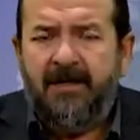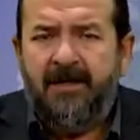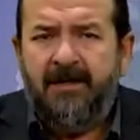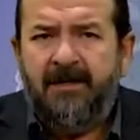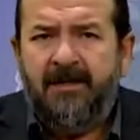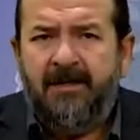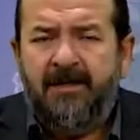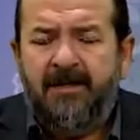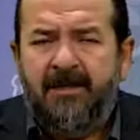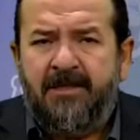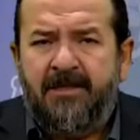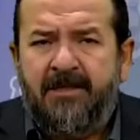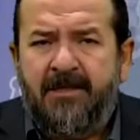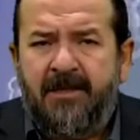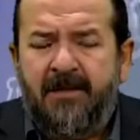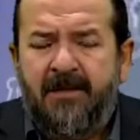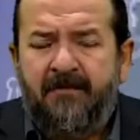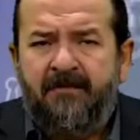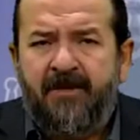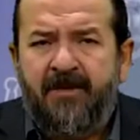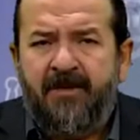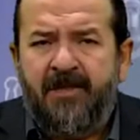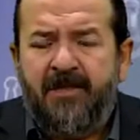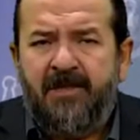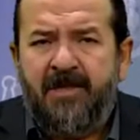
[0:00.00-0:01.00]
nitekim
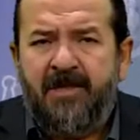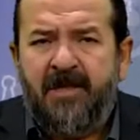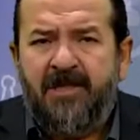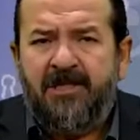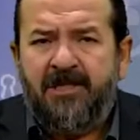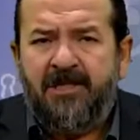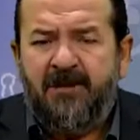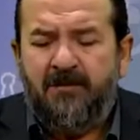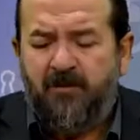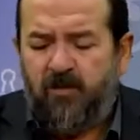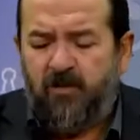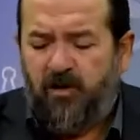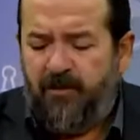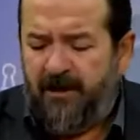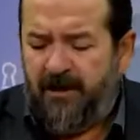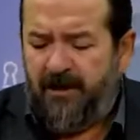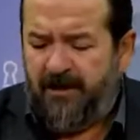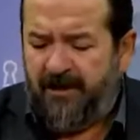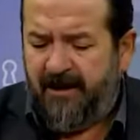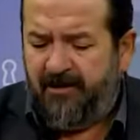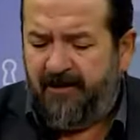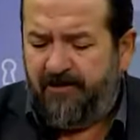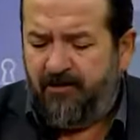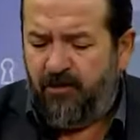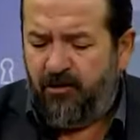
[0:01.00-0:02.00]
e, geçtiğimiz
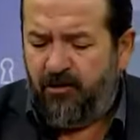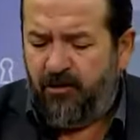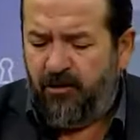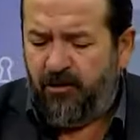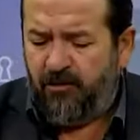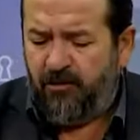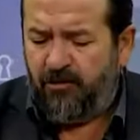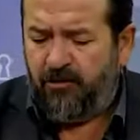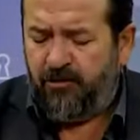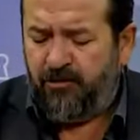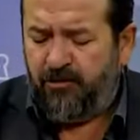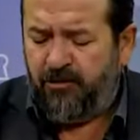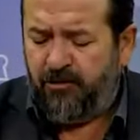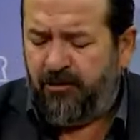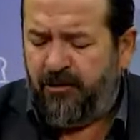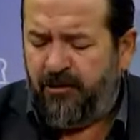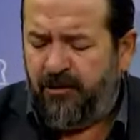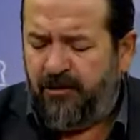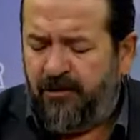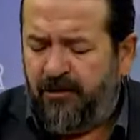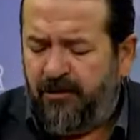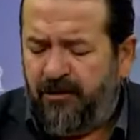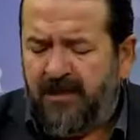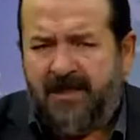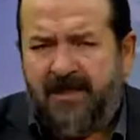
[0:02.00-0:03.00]
hükümetlerde bunu gör
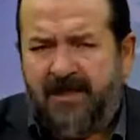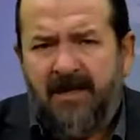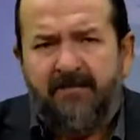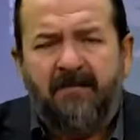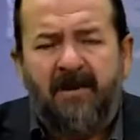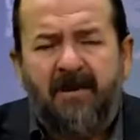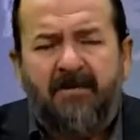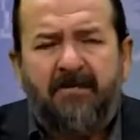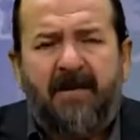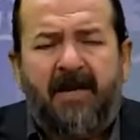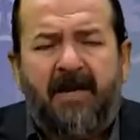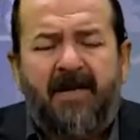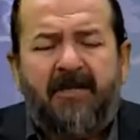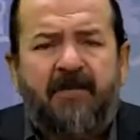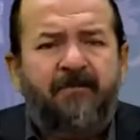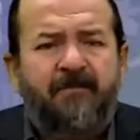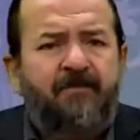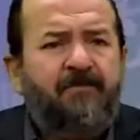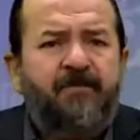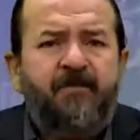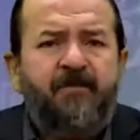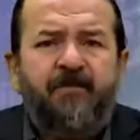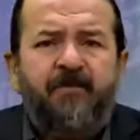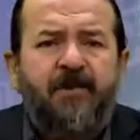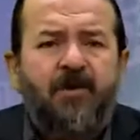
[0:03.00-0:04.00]
e, zaten memleket
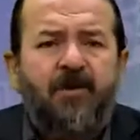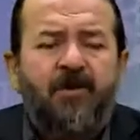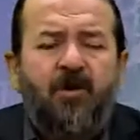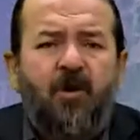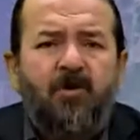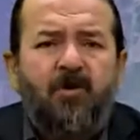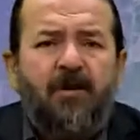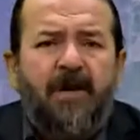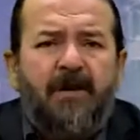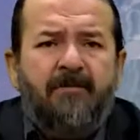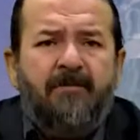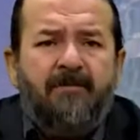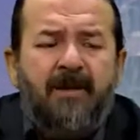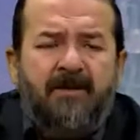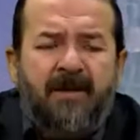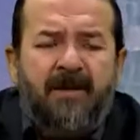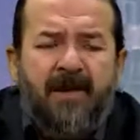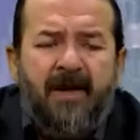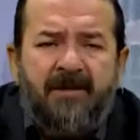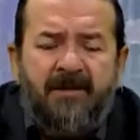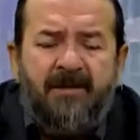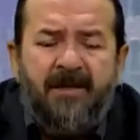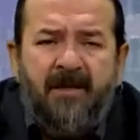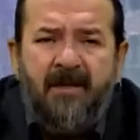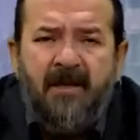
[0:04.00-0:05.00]
onların
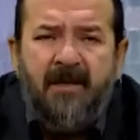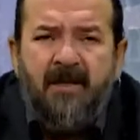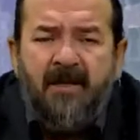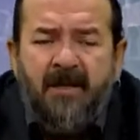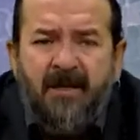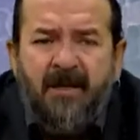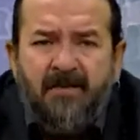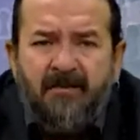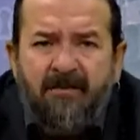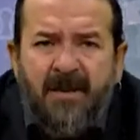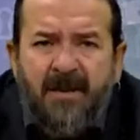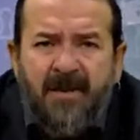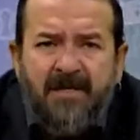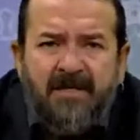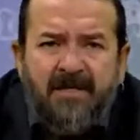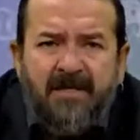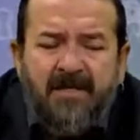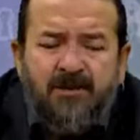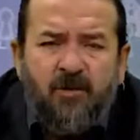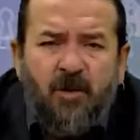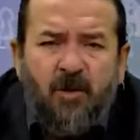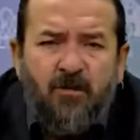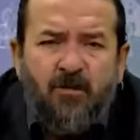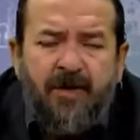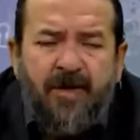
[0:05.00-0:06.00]
memleketi,
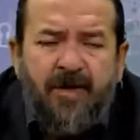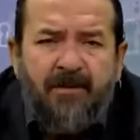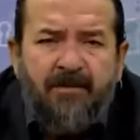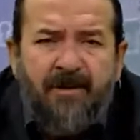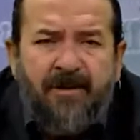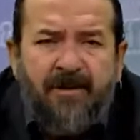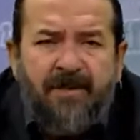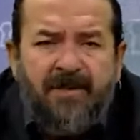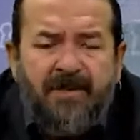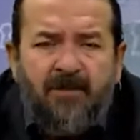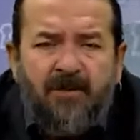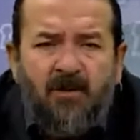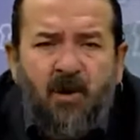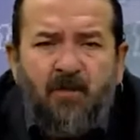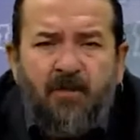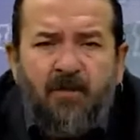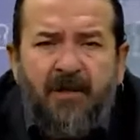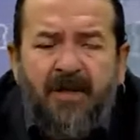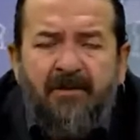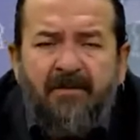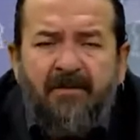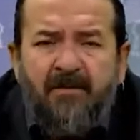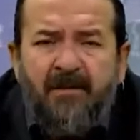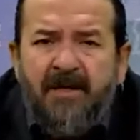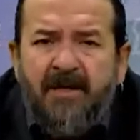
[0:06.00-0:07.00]
meclis onların meclisi,
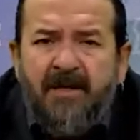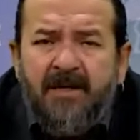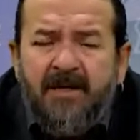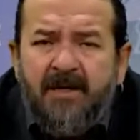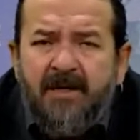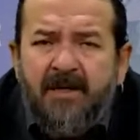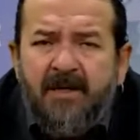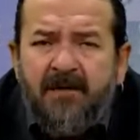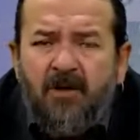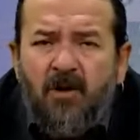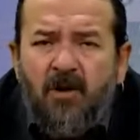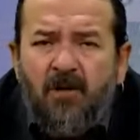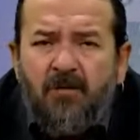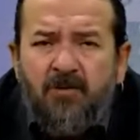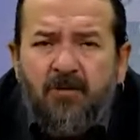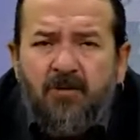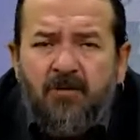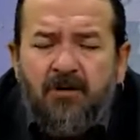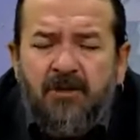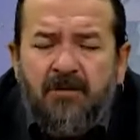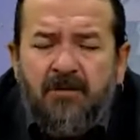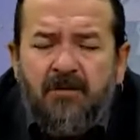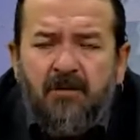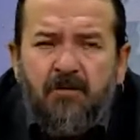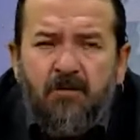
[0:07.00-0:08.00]
onların
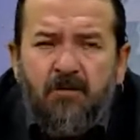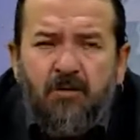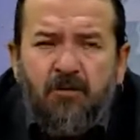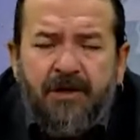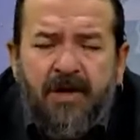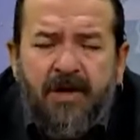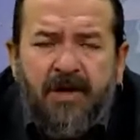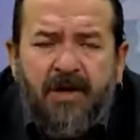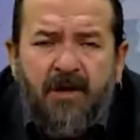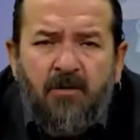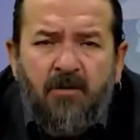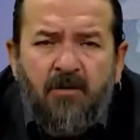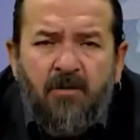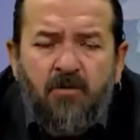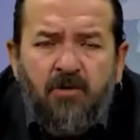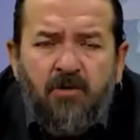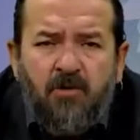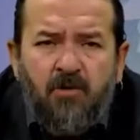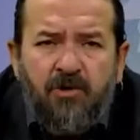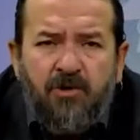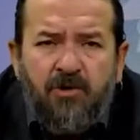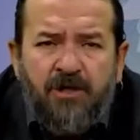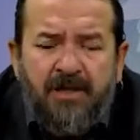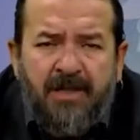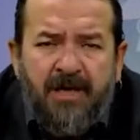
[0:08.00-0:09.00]
gördüğünüz gibi kurultayına
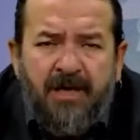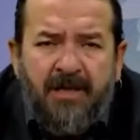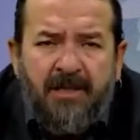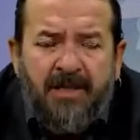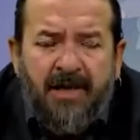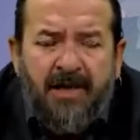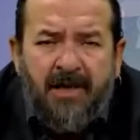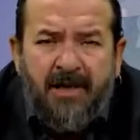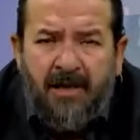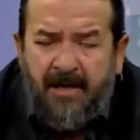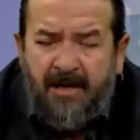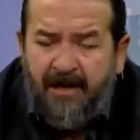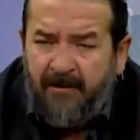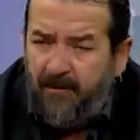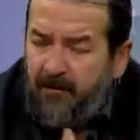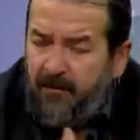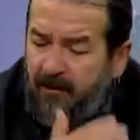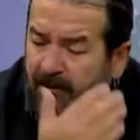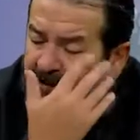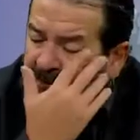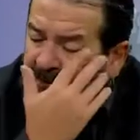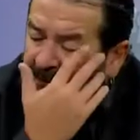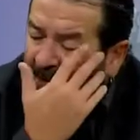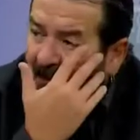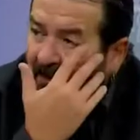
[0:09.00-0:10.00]
uygun şekilde yapılıyor.
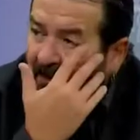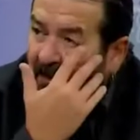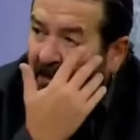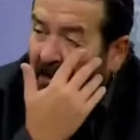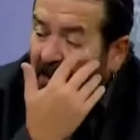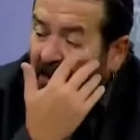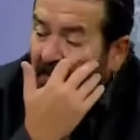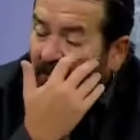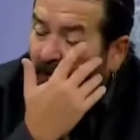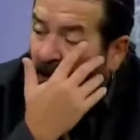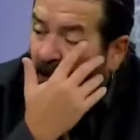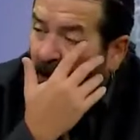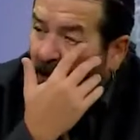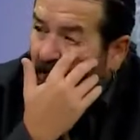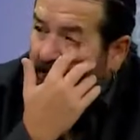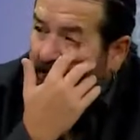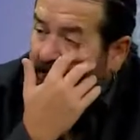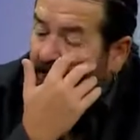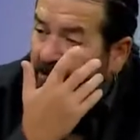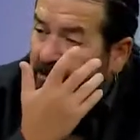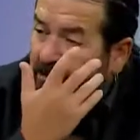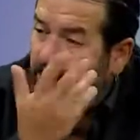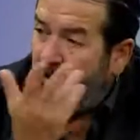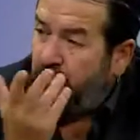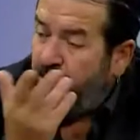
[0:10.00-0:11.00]
Mesela bu
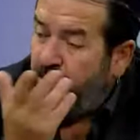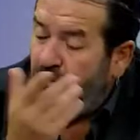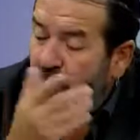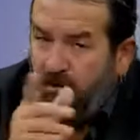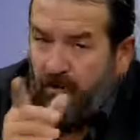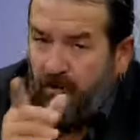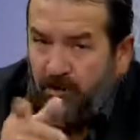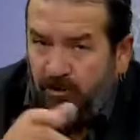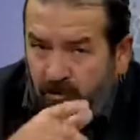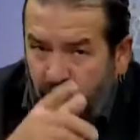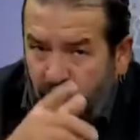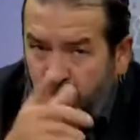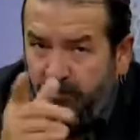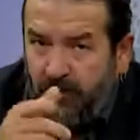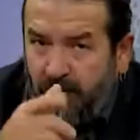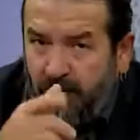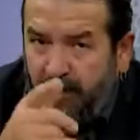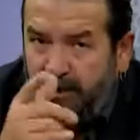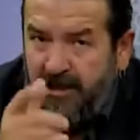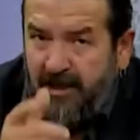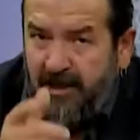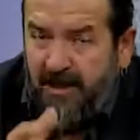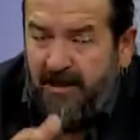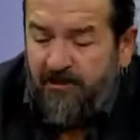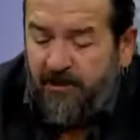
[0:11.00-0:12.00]
hafta sonu e,
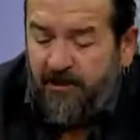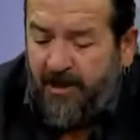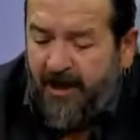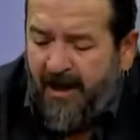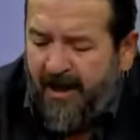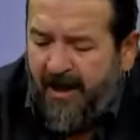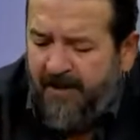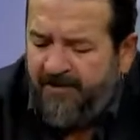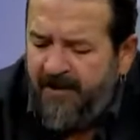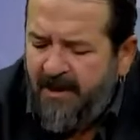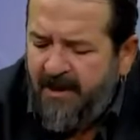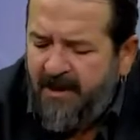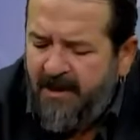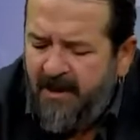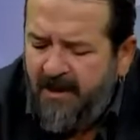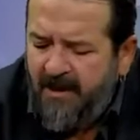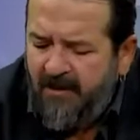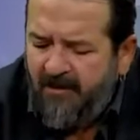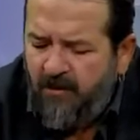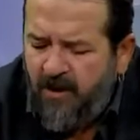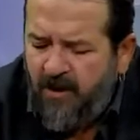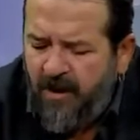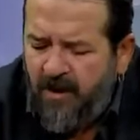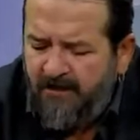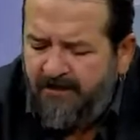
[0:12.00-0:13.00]
döneceğim buraya.
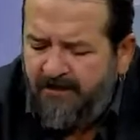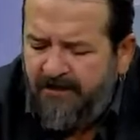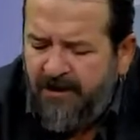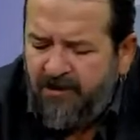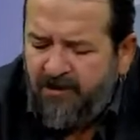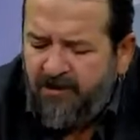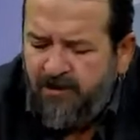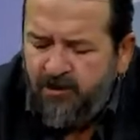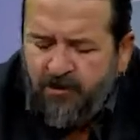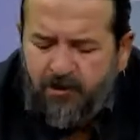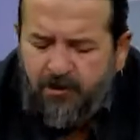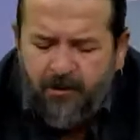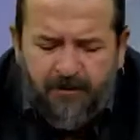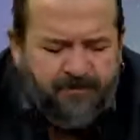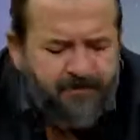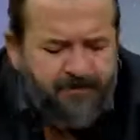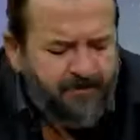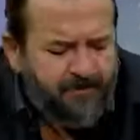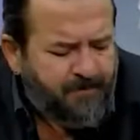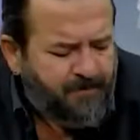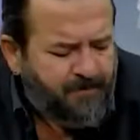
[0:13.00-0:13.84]
Bu hafta sonu